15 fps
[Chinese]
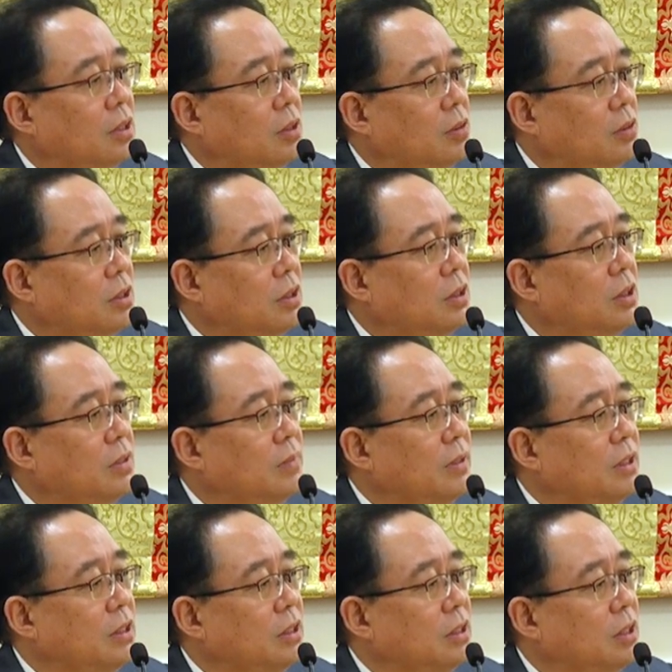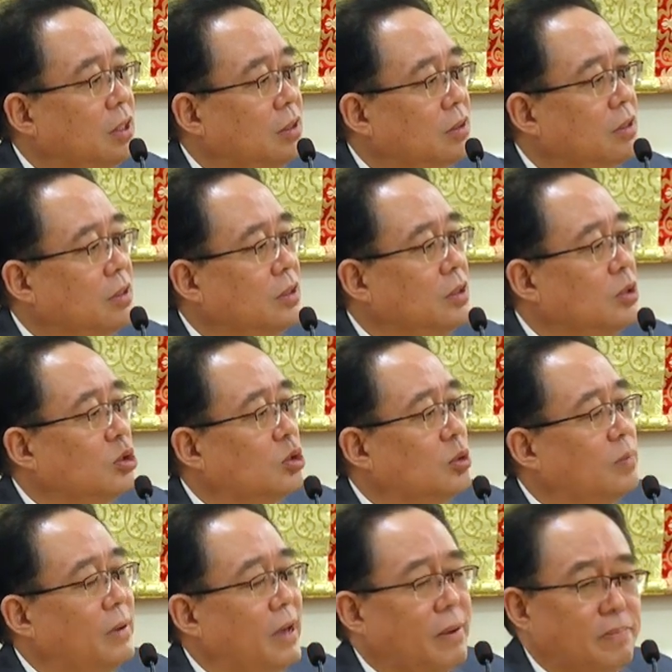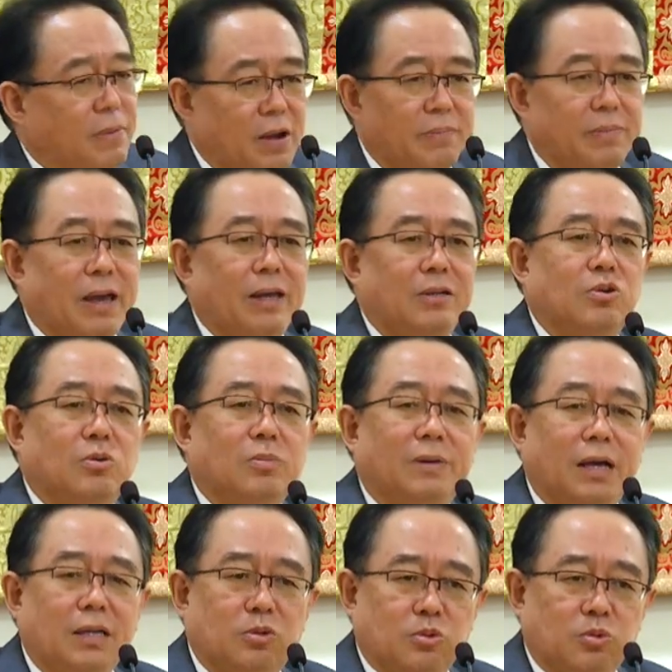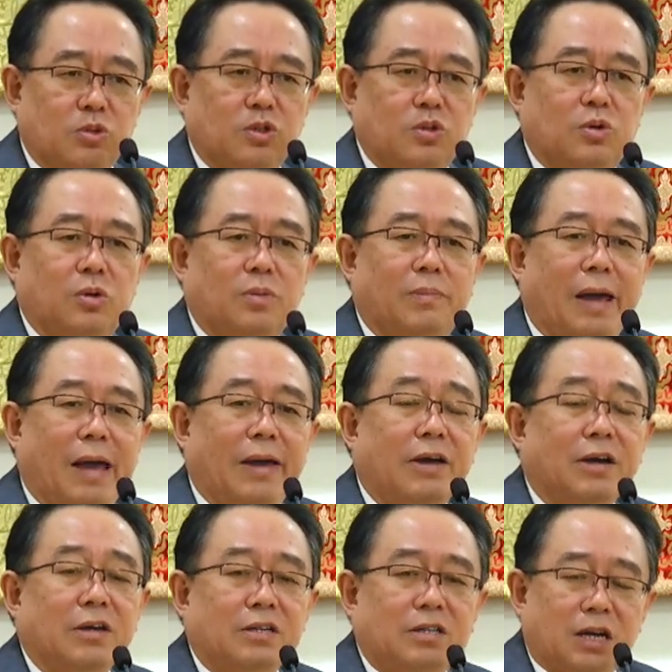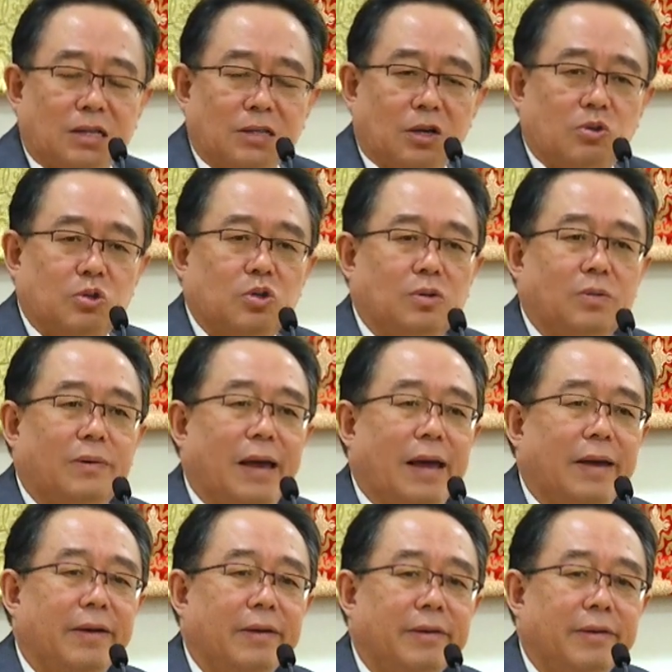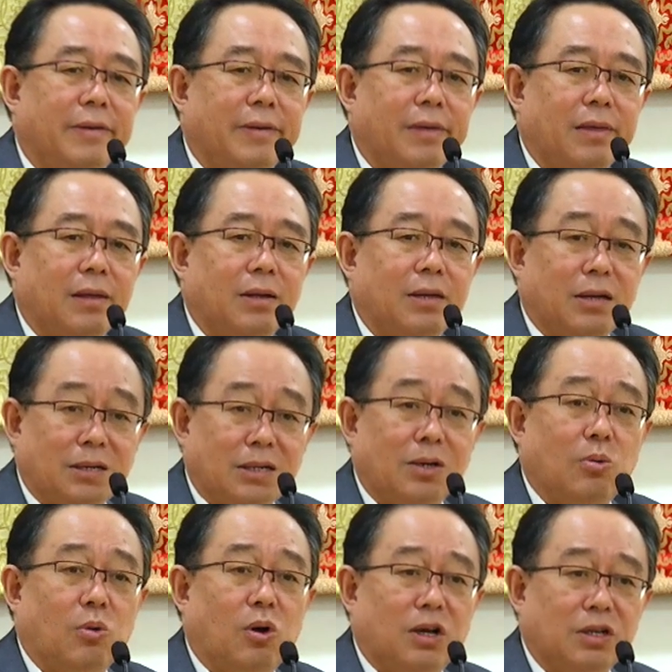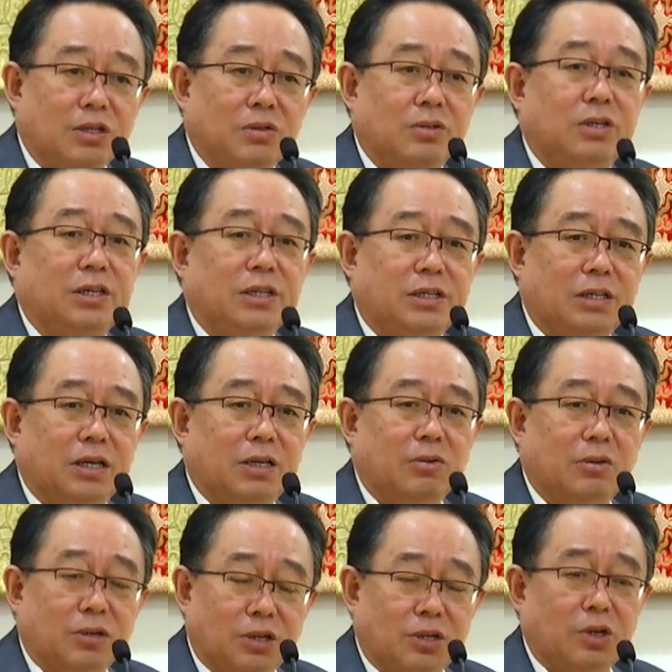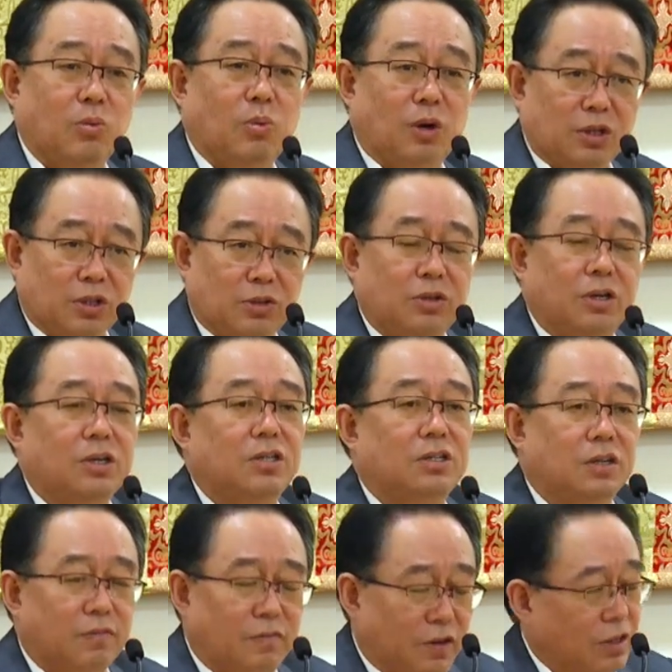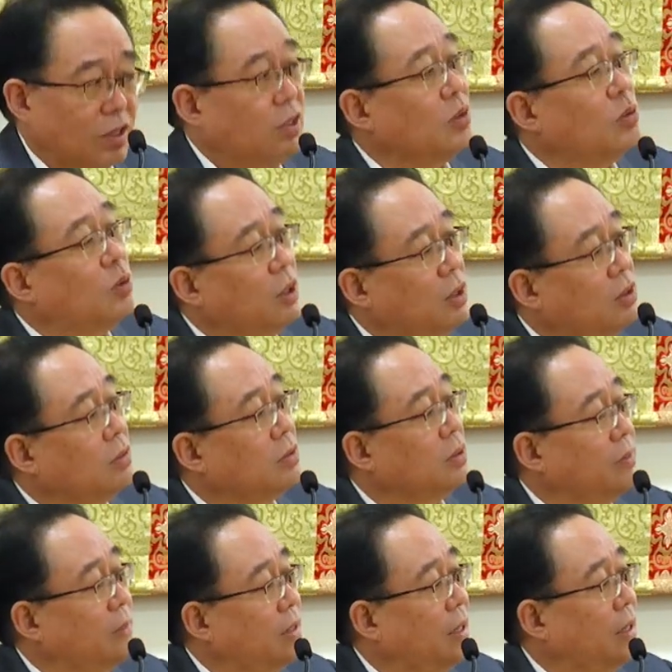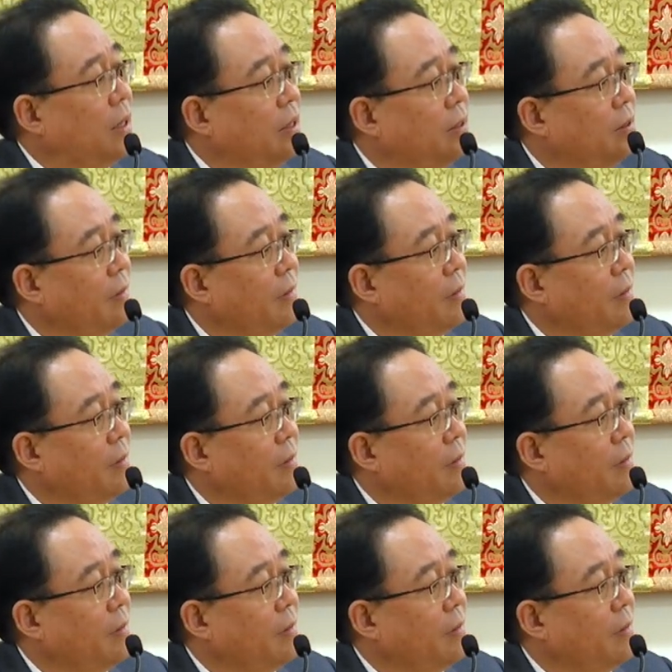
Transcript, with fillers: 搞个人迷信，搞个人崇拜，帮派崇拜，组织崇拜，山头崇拜，跟着我你就可以解脱，跟着我你就可以成佛，跟着我你就怎么地了？